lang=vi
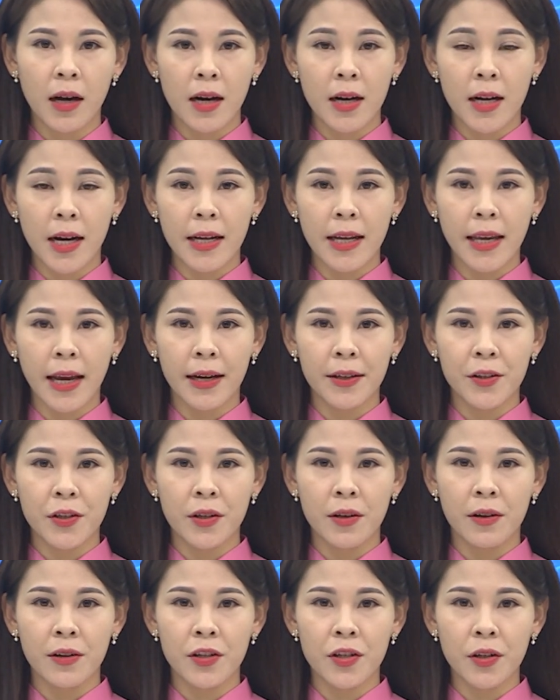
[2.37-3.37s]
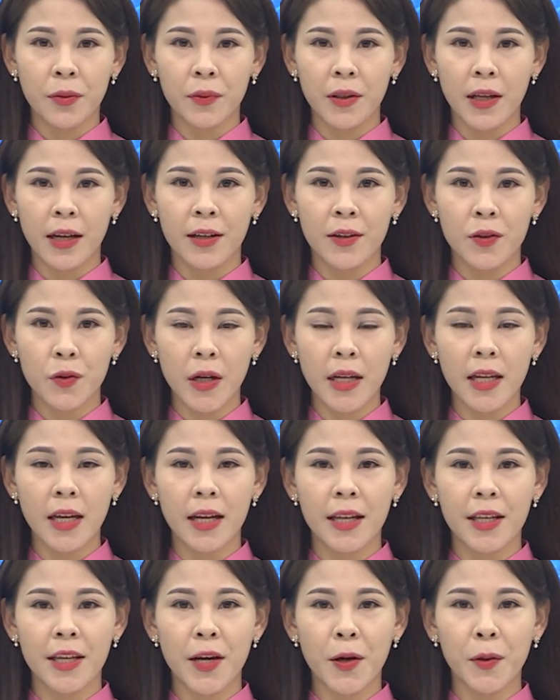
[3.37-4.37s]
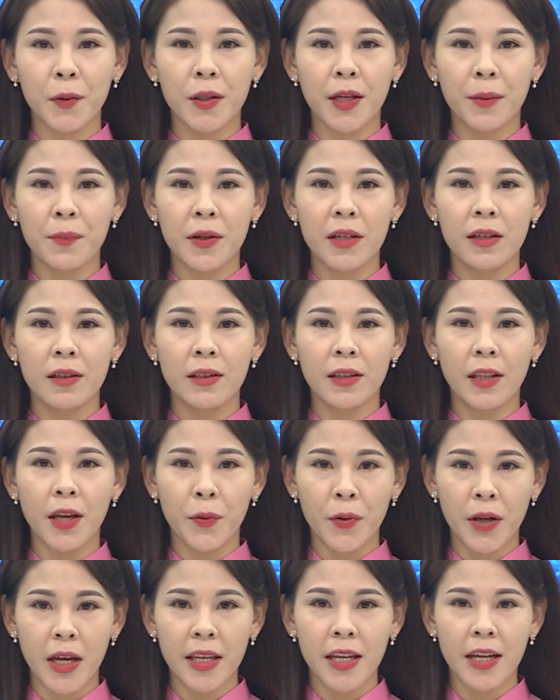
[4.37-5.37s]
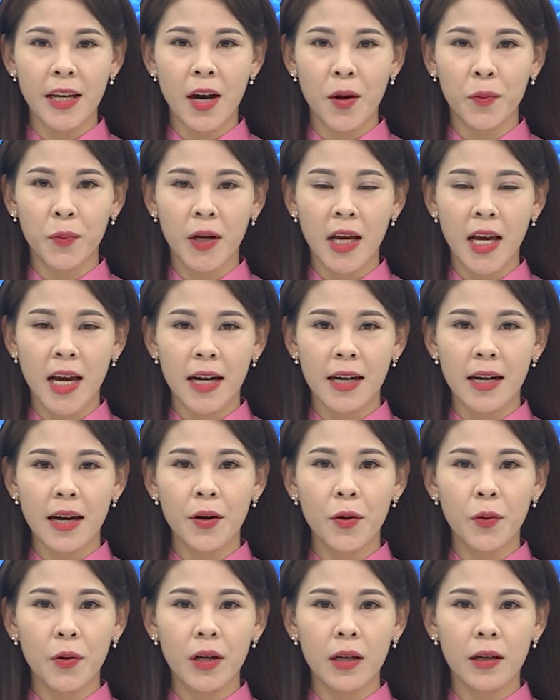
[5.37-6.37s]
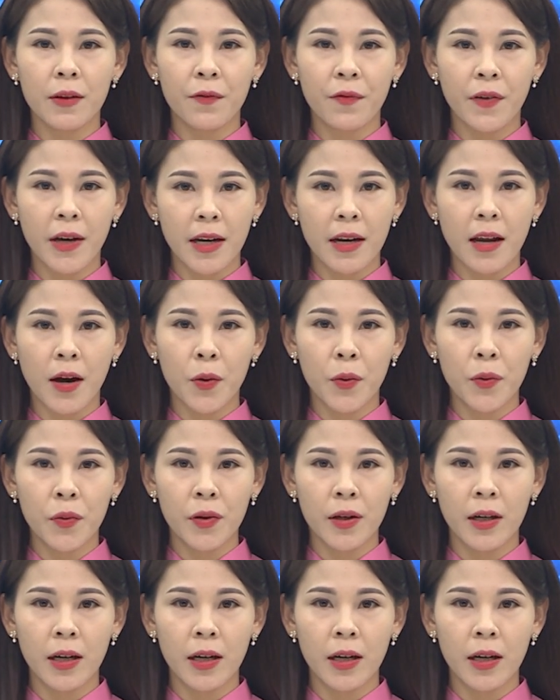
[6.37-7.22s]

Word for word: ở các nhà trường trong tỉnh xuất hiện nhiều tấm gương thiếu niên nhi đồng đã nỗ lực phân đấu,